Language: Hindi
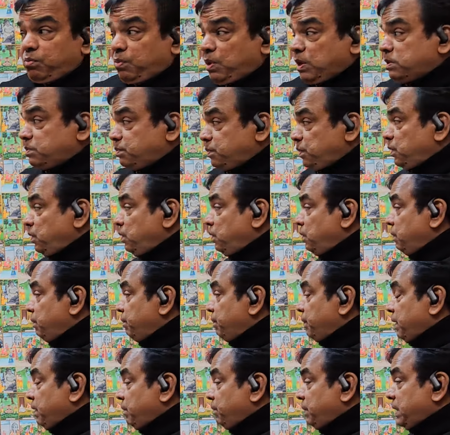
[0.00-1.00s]
मजबूर हो
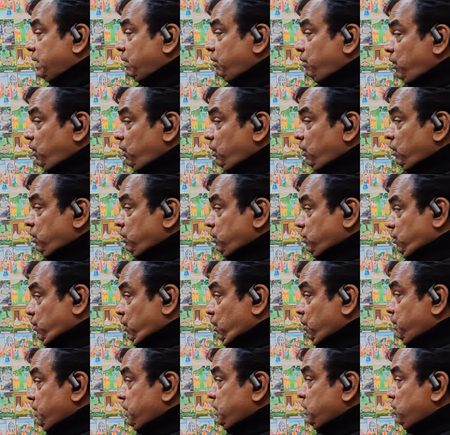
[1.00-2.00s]
मतलब वो
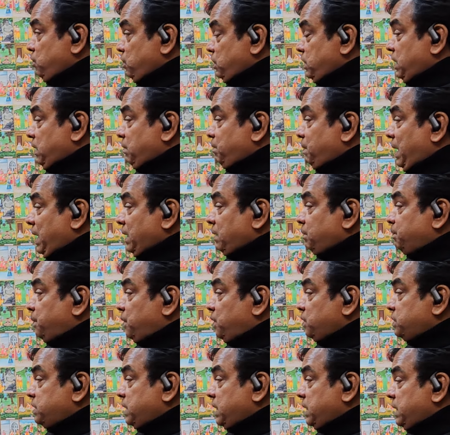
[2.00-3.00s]
वो भी उन तक बात
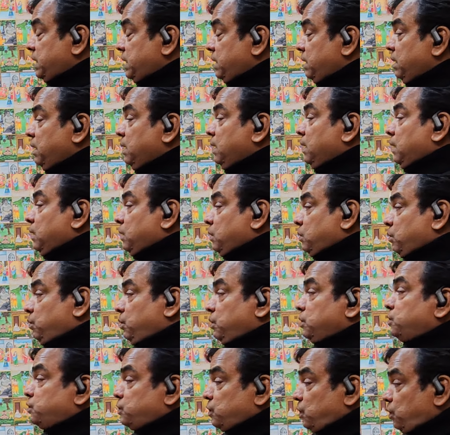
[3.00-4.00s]
पहुंचेगी तो वो
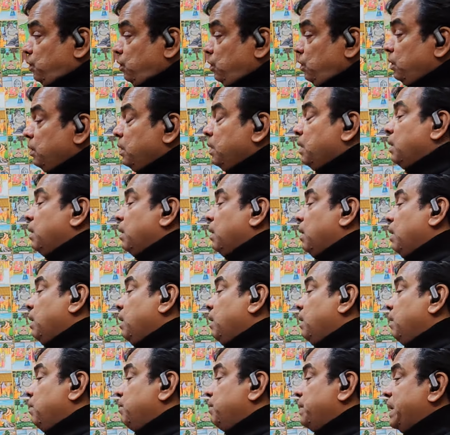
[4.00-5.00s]
जरूर
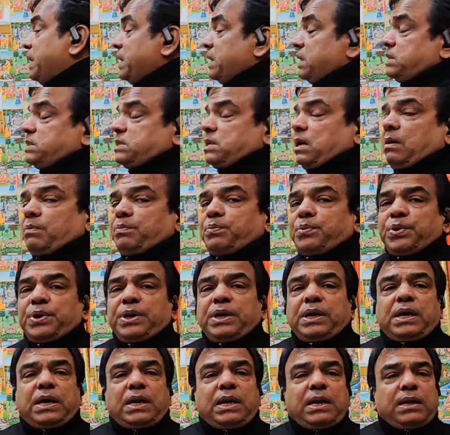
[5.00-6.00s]
आ, मेरी इच्छा
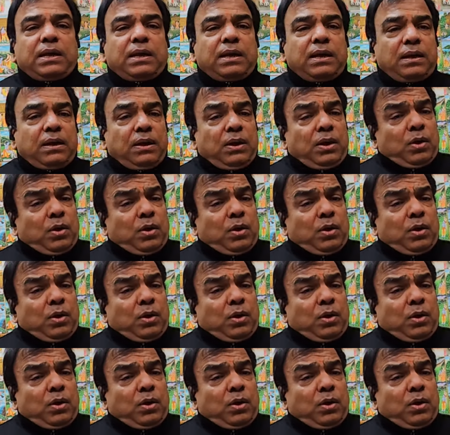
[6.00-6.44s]
पूरी करेंगे